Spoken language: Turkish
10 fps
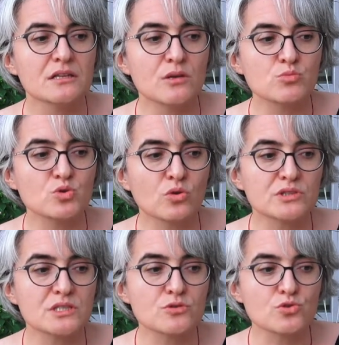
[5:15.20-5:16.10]
Temmuz'un
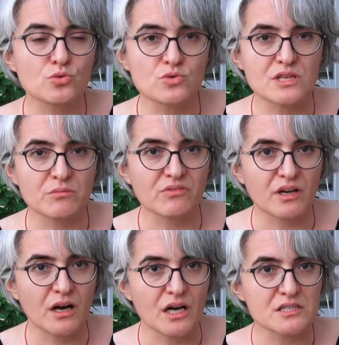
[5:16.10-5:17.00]
ortasında çok yüksek bir
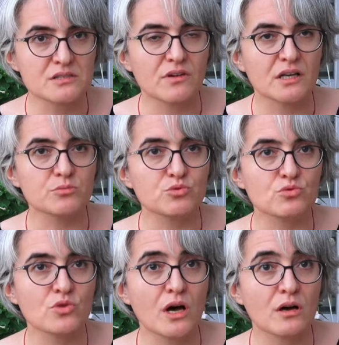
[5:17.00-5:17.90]
vaka artışı vardı.
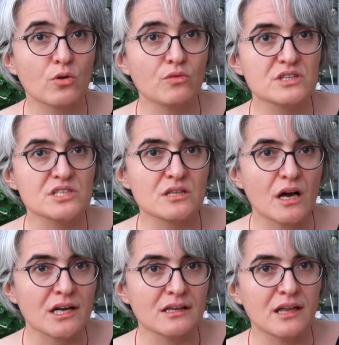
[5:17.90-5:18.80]
Bütün Covid için
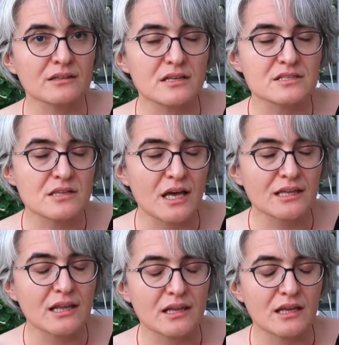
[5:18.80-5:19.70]
ayrılan
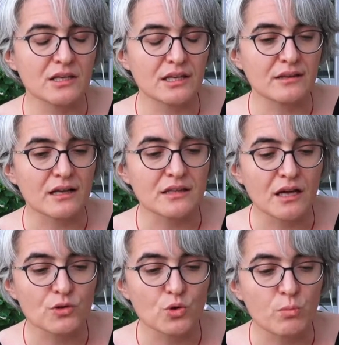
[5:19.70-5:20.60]
hastane
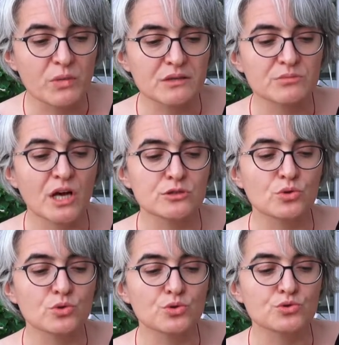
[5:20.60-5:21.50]
yataklar ve yoğun bakımlar
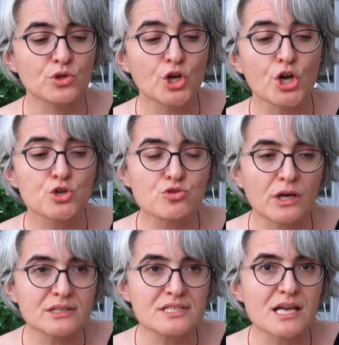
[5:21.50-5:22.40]
doluydu. Şu
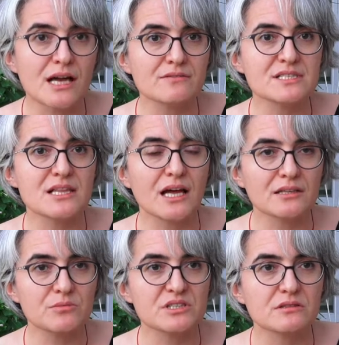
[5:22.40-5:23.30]
anda
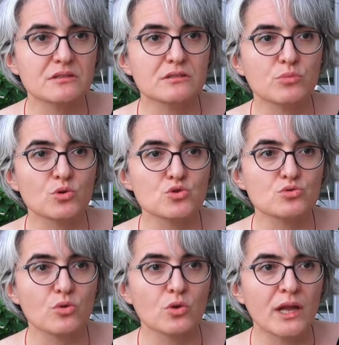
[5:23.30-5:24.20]
servislerde bir boş
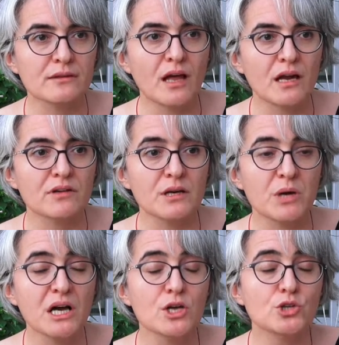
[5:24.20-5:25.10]
olanlar var
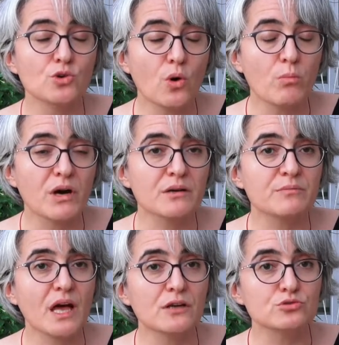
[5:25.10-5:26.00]
ama yoğun
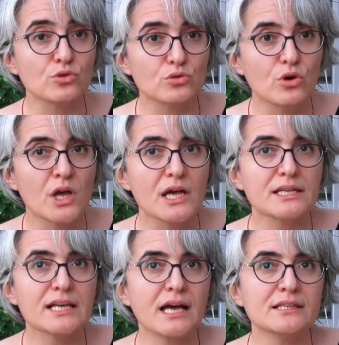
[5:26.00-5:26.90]
bakımlar dolu.
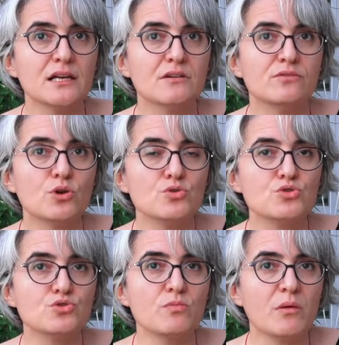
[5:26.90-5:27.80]
Yani
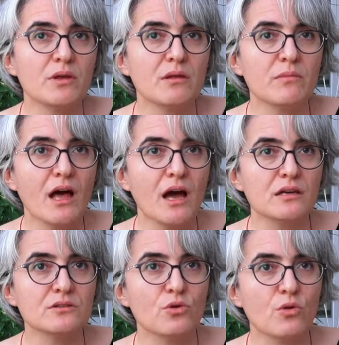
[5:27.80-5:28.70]
görüştüğüm hemen hemen her
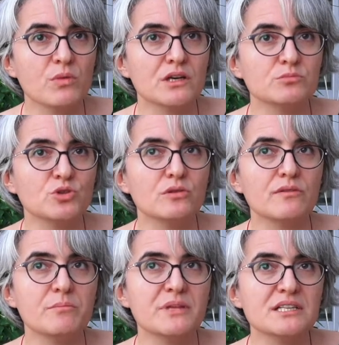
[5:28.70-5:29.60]
yoğun bakım dolu
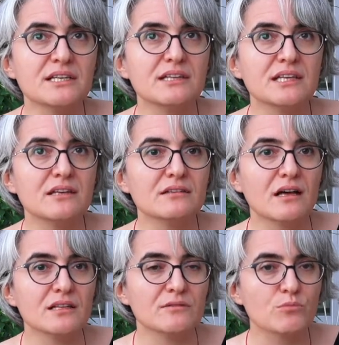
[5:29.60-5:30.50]
ve bir ya da iki
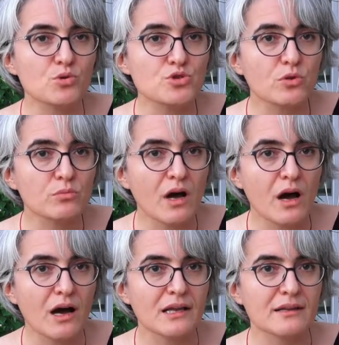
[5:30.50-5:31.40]
yataklığın boş olma
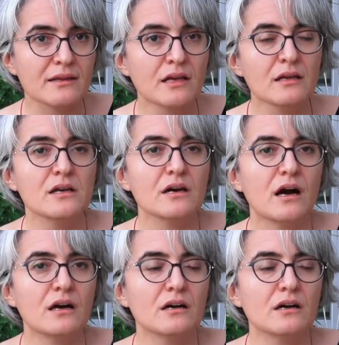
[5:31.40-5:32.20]
halini e,